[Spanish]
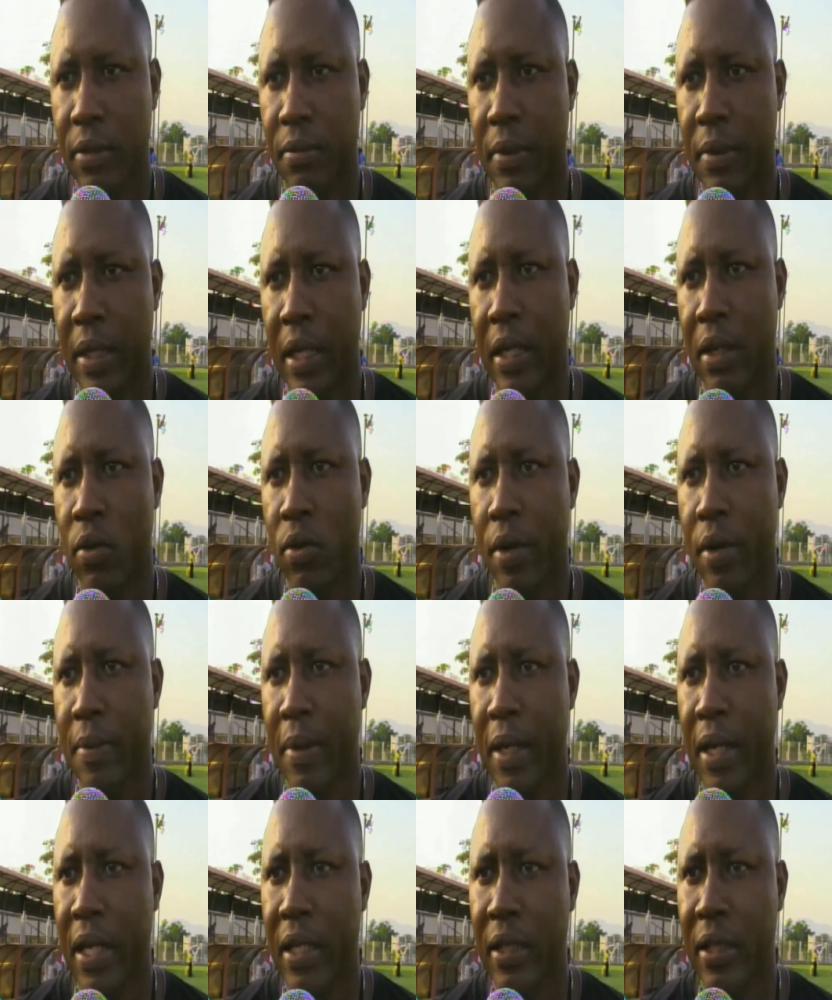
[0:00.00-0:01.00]
mañana jueves
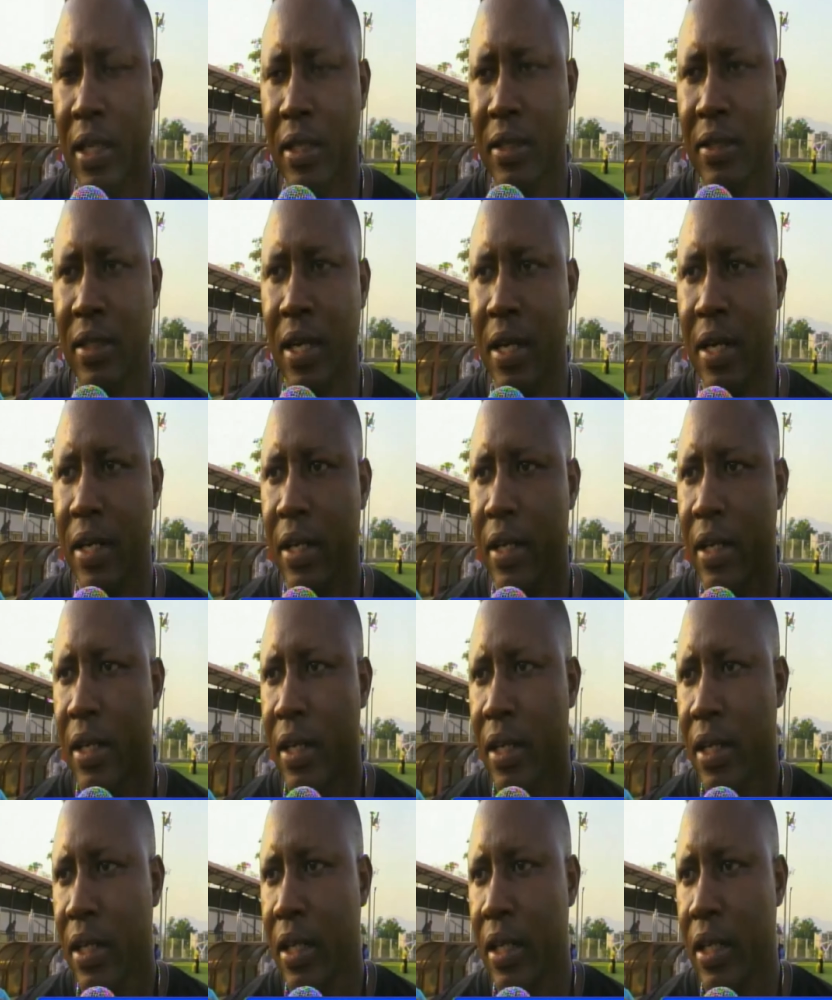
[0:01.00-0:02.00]
van a descansar
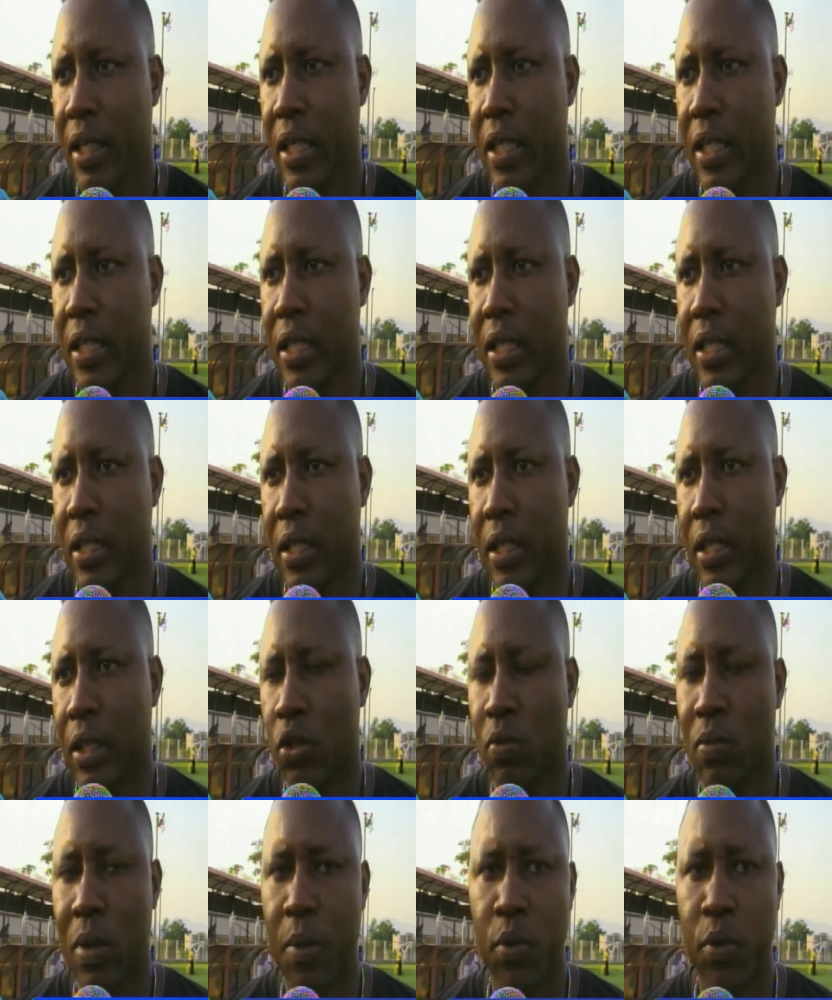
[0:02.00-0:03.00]
y
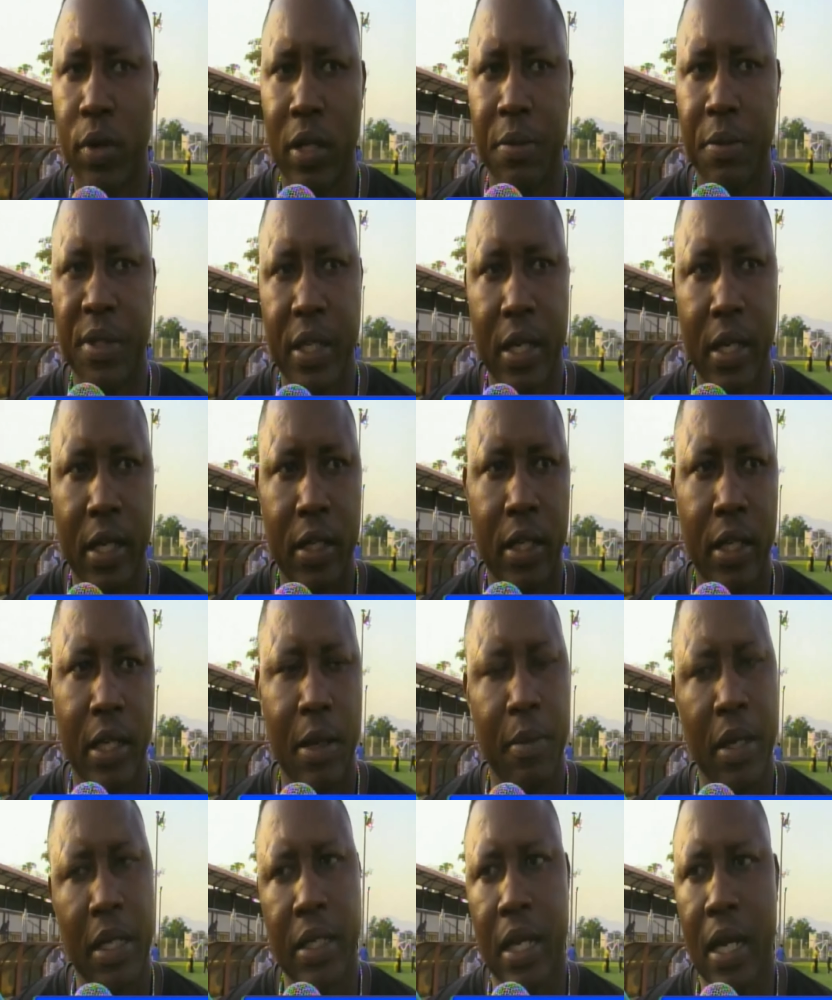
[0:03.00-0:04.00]
retomamos el viernes en la
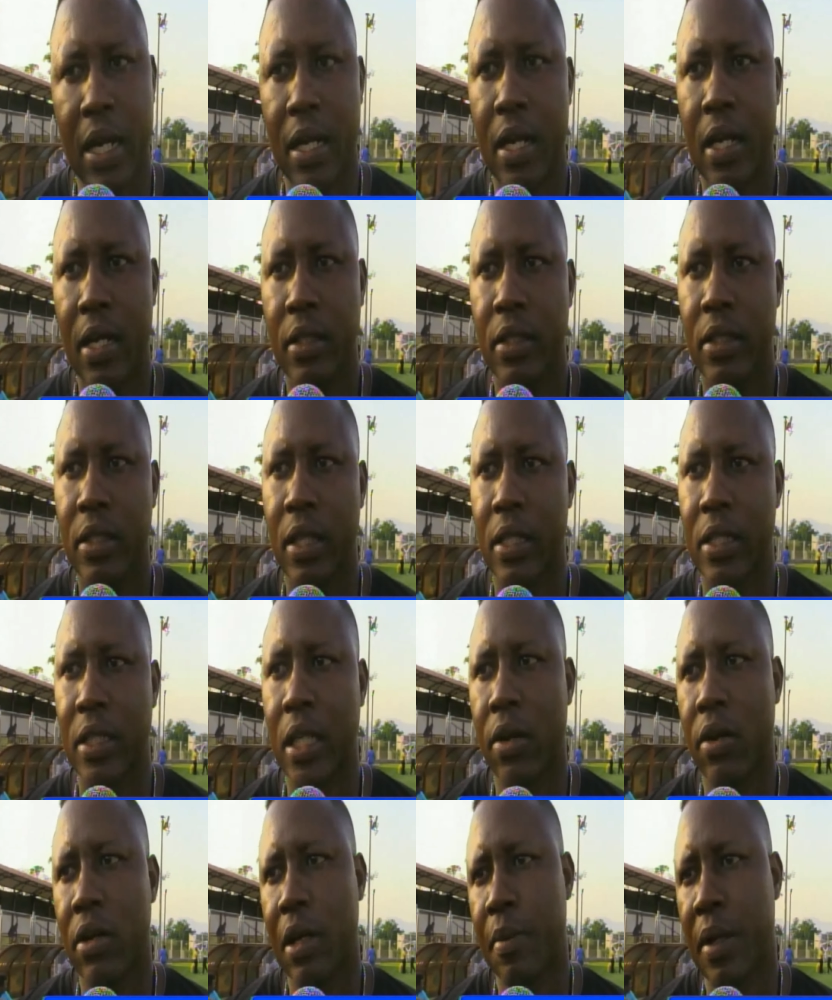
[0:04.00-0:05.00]
mañana y el
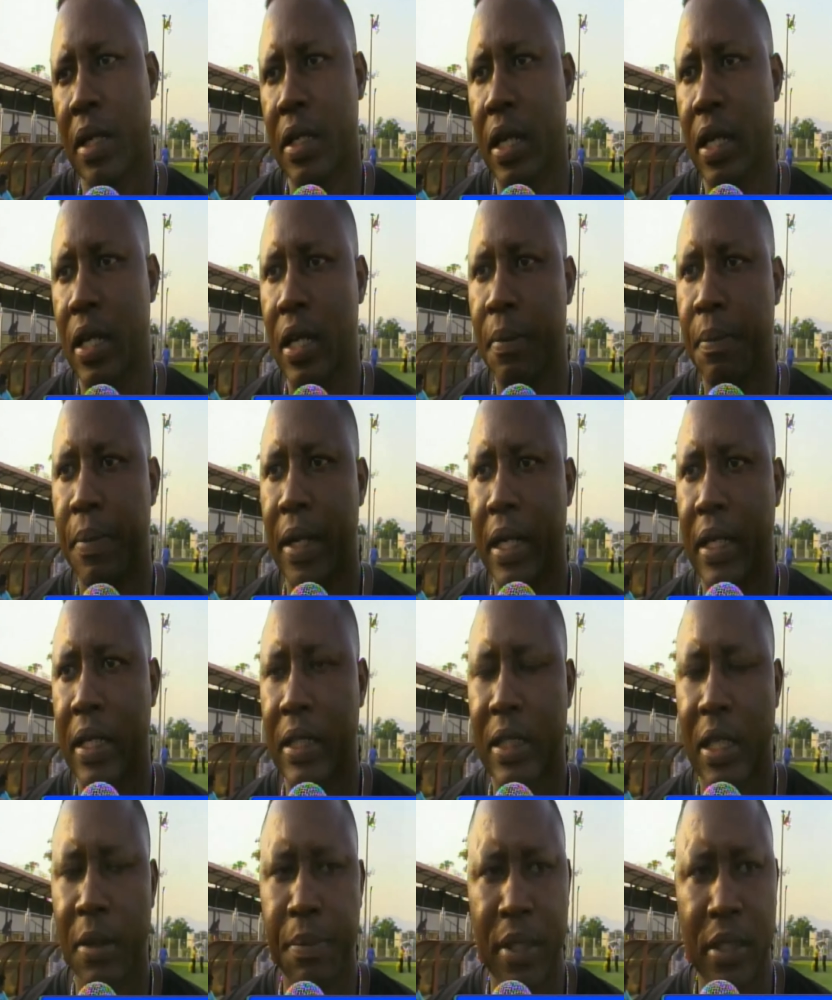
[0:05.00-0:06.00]
sábado en la mañana para ya
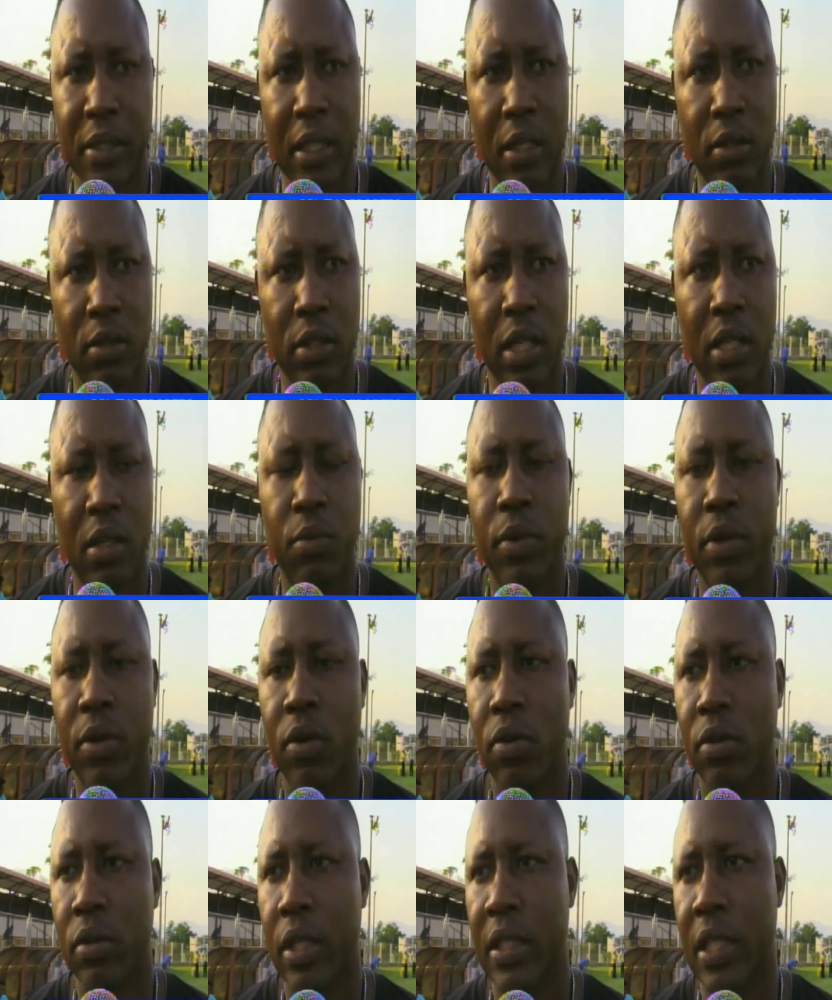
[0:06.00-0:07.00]
estar pensando ya en el juego
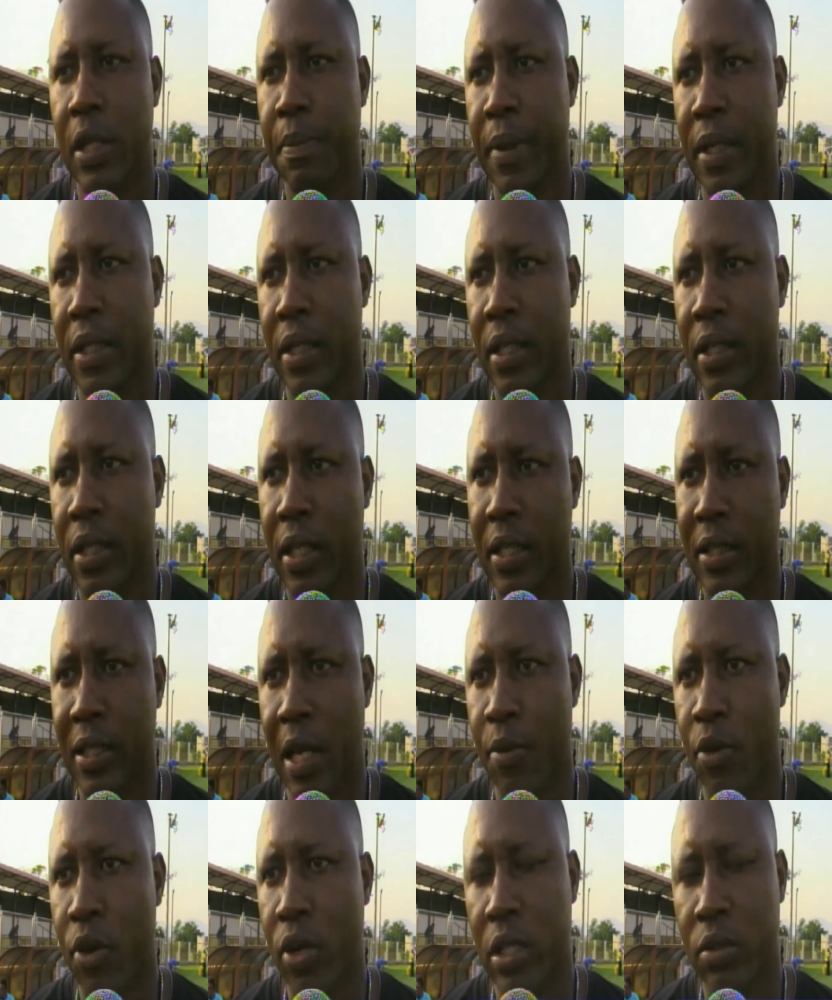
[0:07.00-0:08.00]
contra Independiente, que
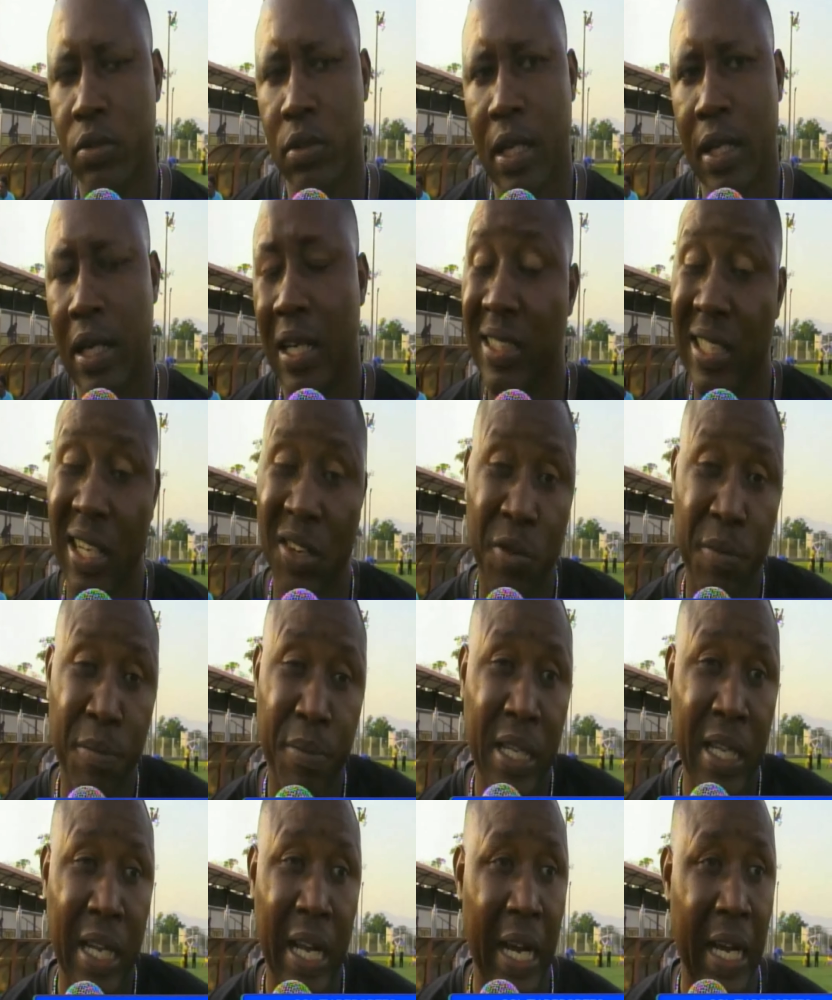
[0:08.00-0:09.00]
sabemos que es una cancha
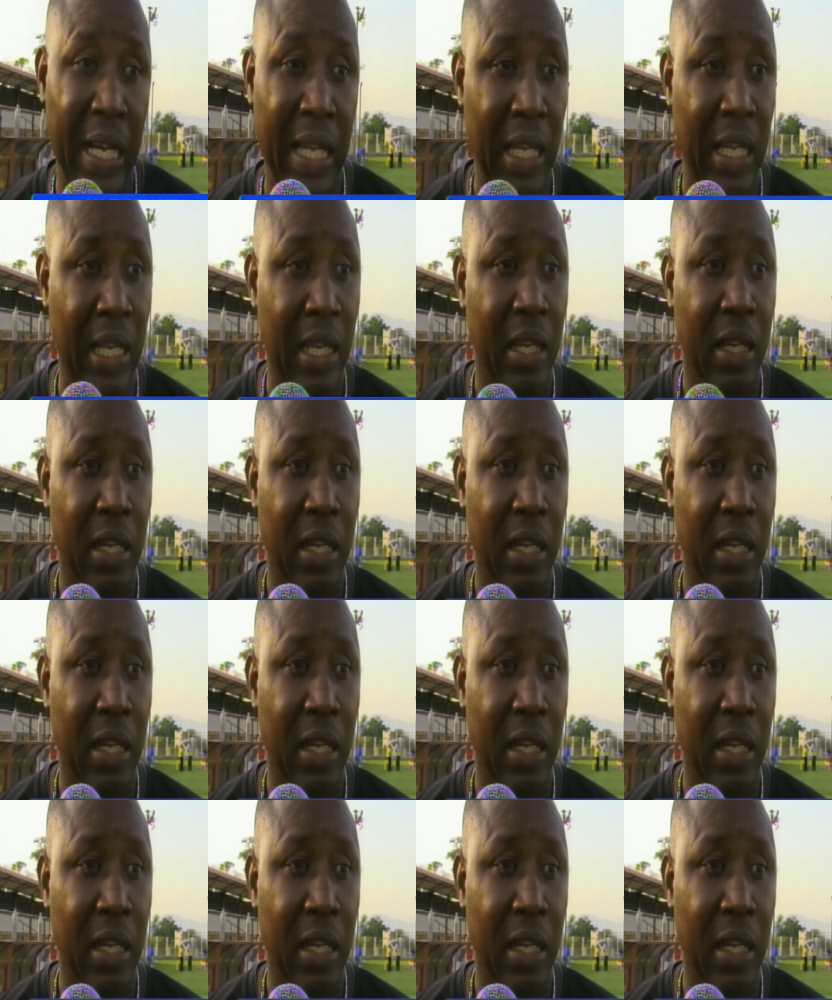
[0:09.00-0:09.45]
complicada,